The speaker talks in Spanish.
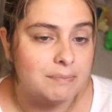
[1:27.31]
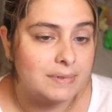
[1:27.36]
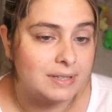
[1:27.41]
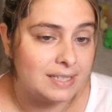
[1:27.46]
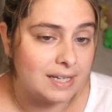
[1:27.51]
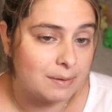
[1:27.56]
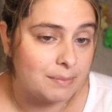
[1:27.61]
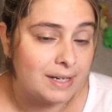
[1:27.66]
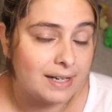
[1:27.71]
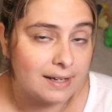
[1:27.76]

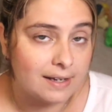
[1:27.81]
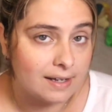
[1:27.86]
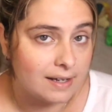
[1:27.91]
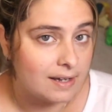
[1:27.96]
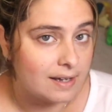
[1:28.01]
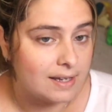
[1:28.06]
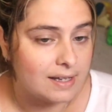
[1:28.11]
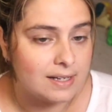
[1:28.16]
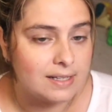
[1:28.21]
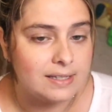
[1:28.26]

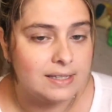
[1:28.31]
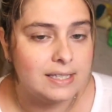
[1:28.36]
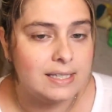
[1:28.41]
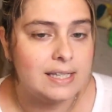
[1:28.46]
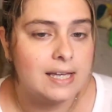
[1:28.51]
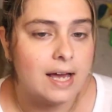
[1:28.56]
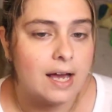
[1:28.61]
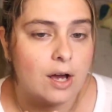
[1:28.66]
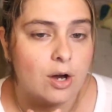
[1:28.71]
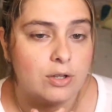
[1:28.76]
terminará el
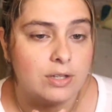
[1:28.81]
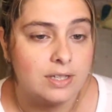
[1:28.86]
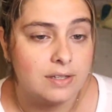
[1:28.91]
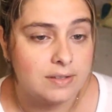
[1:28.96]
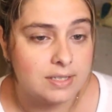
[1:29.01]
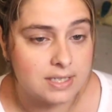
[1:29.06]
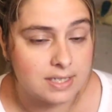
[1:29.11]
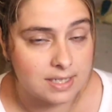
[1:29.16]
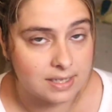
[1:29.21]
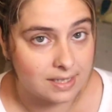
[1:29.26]
día
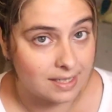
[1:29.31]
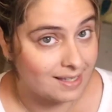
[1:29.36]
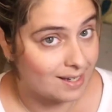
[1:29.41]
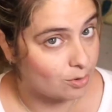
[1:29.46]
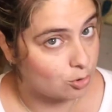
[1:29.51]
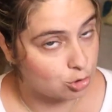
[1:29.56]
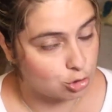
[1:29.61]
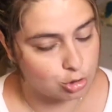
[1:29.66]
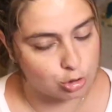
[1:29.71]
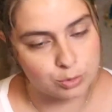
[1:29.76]
17 de
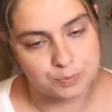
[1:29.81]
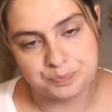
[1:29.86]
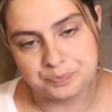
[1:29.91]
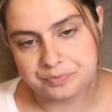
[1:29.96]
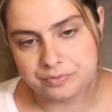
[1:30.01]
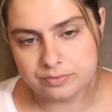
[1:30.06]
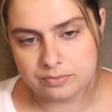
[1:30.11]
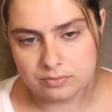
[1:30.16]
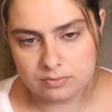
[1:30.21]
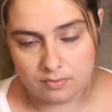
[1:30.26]
agosto
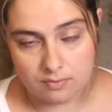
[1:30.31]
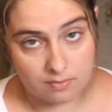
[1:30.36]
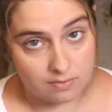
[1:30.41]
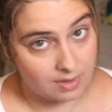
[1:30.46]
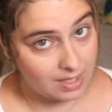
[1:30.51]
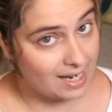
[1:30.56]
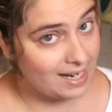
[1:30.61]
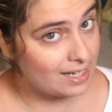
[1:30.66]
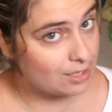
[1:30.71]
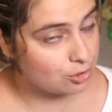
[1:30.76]

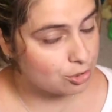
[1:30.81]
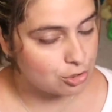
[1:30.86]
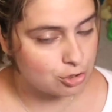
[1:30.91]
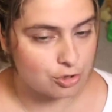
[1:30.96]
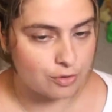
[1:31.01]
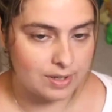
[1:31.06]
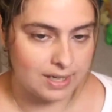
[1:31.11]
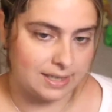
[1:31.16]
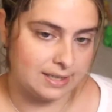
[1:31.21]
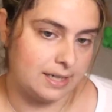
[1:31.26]
a las
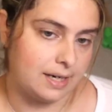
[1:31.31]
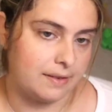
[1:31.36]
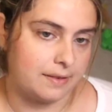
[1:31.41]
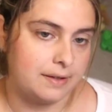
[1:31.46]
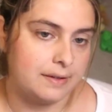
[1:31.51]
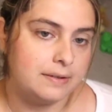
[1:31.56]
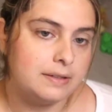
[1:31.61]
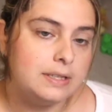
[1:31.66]
8 de la tarde.